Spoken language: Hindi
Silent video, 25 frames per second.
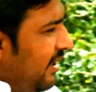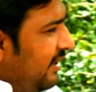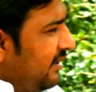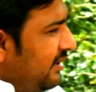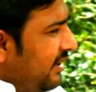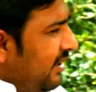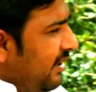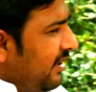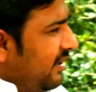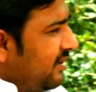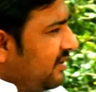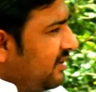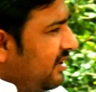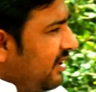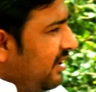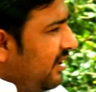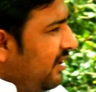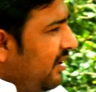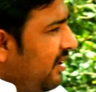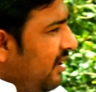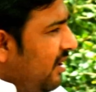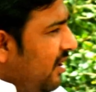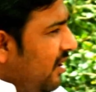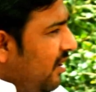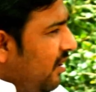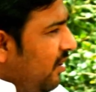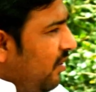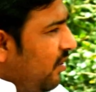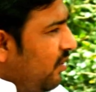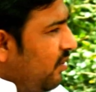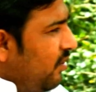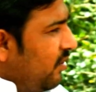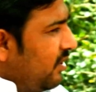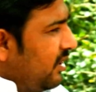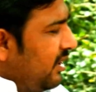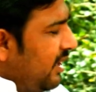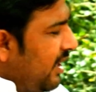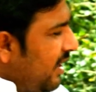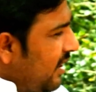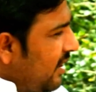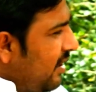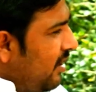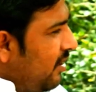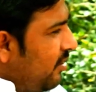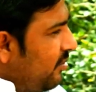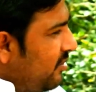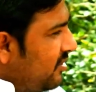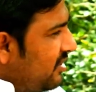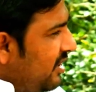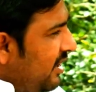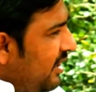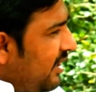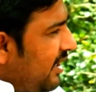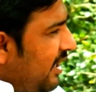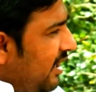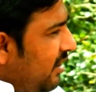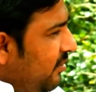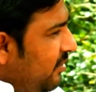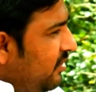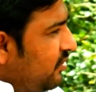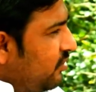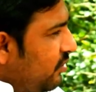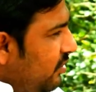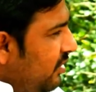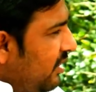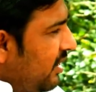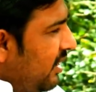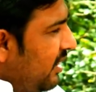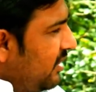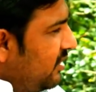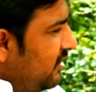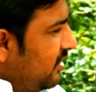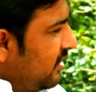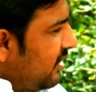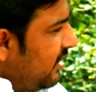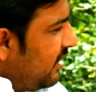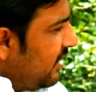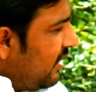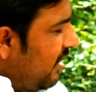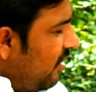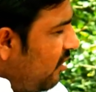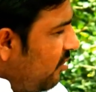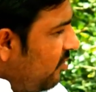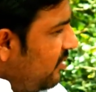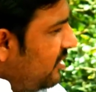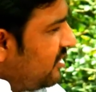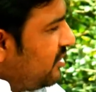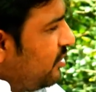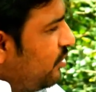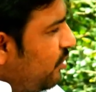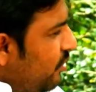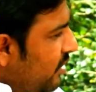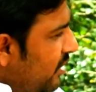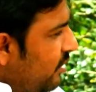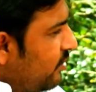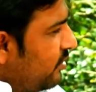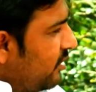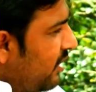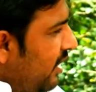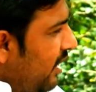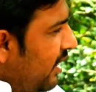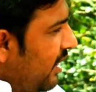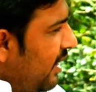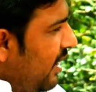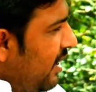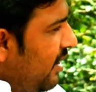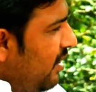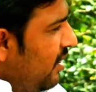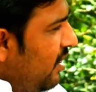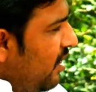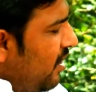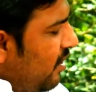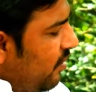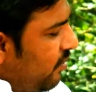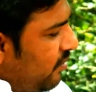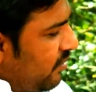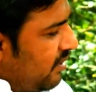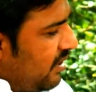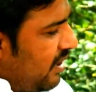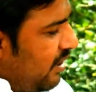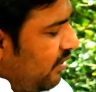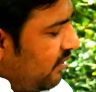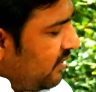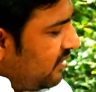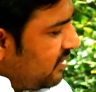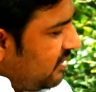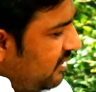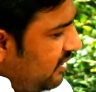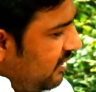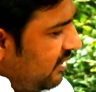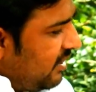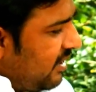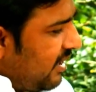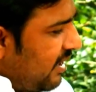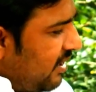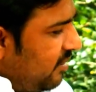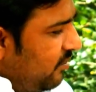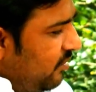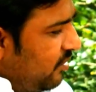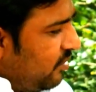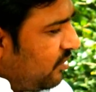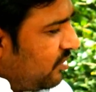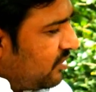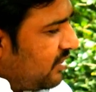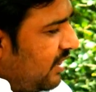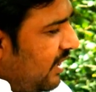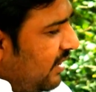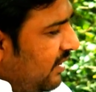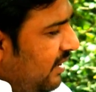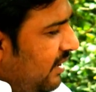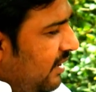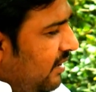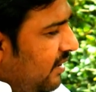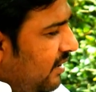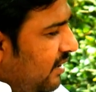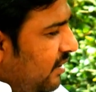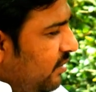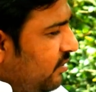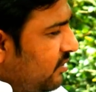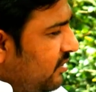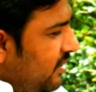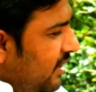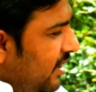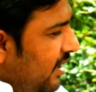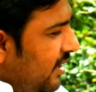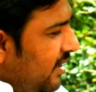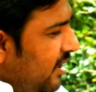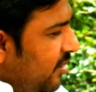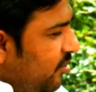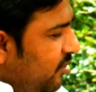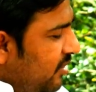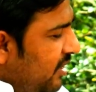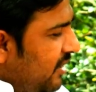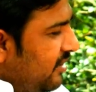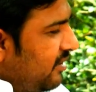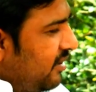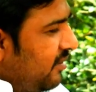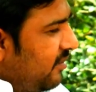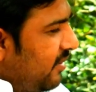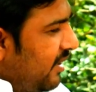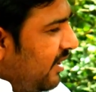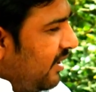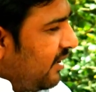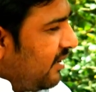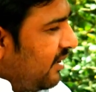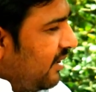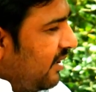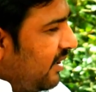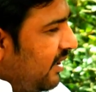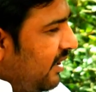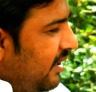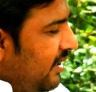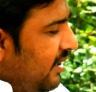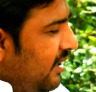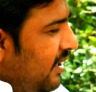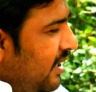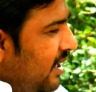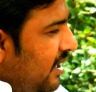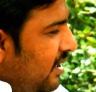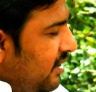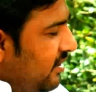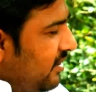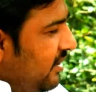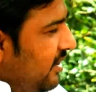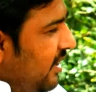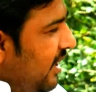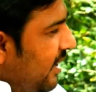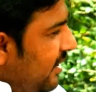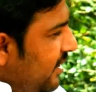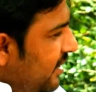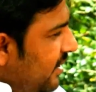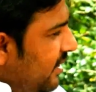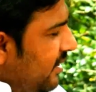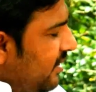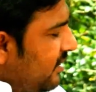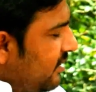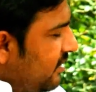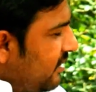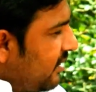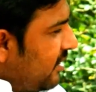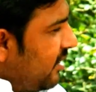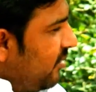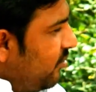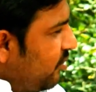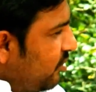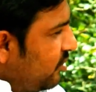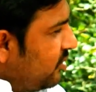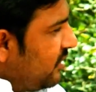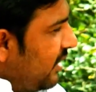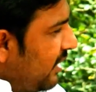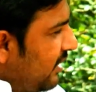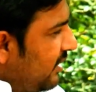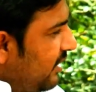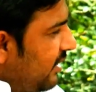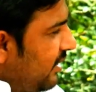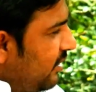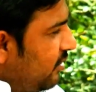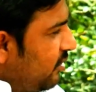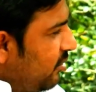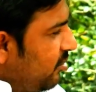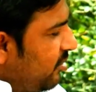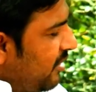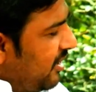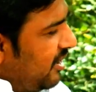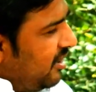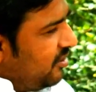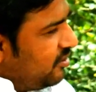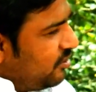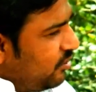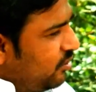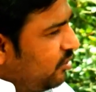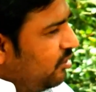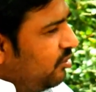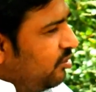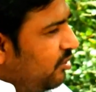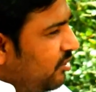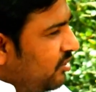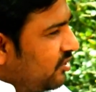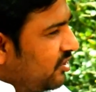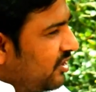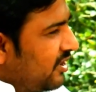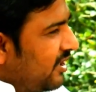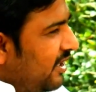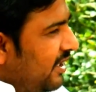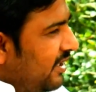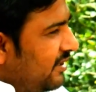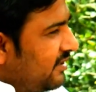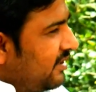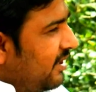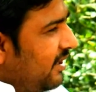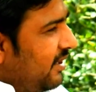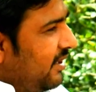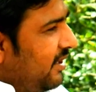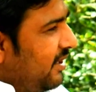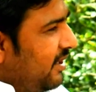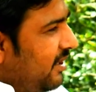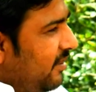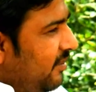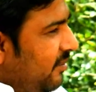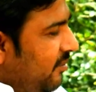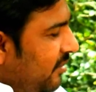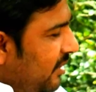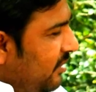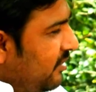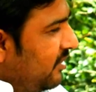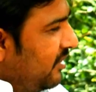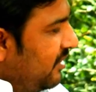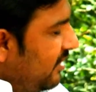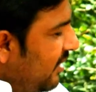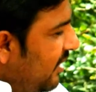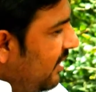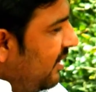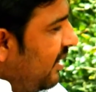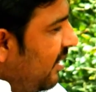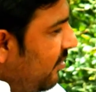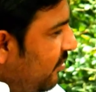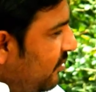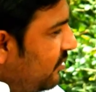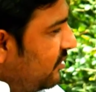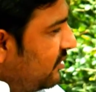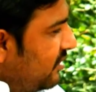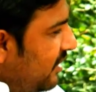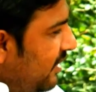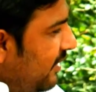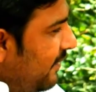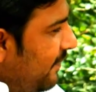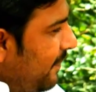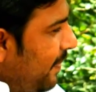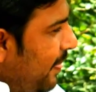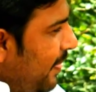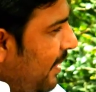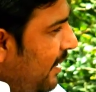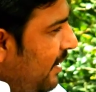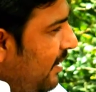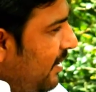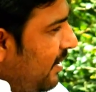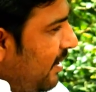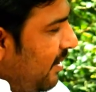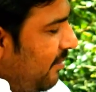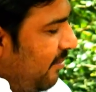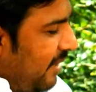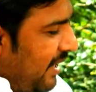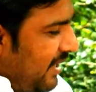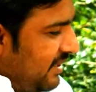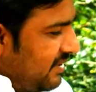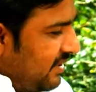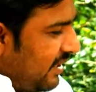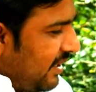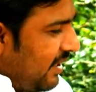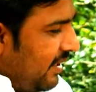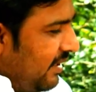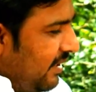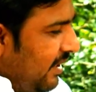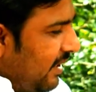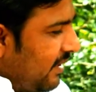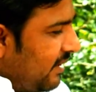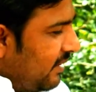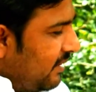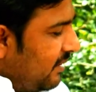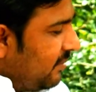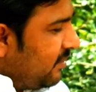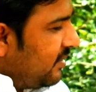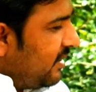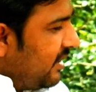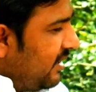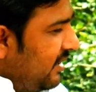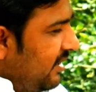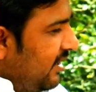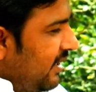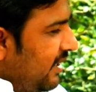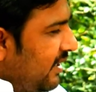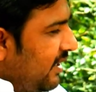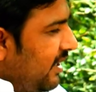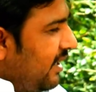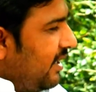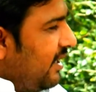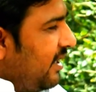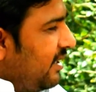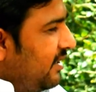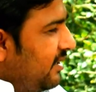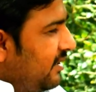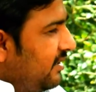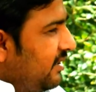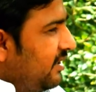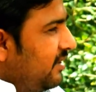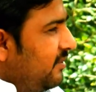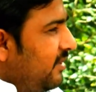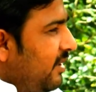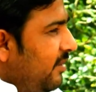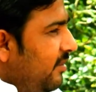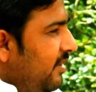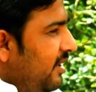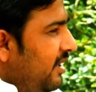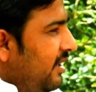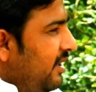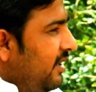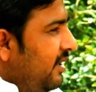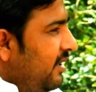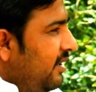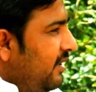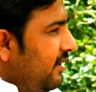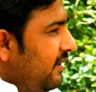वेल तरीके से लोगों की हर गांव में से एक आदमी चुन के जितने गांव में से होके गुजरेगा उन गांव के सीनियर आदमियों को साथ लेकर के उस नाले का पुनः निर्माण करके यदि आखिर तक हम पहुँचाते हैं तो पानी ज़रूर पहुँचेगा ऐसा नहीं कि पानी न ना पहुँचे भाईचारा यहाँ ख़त्म कर दिया गया राजनीतिक मामले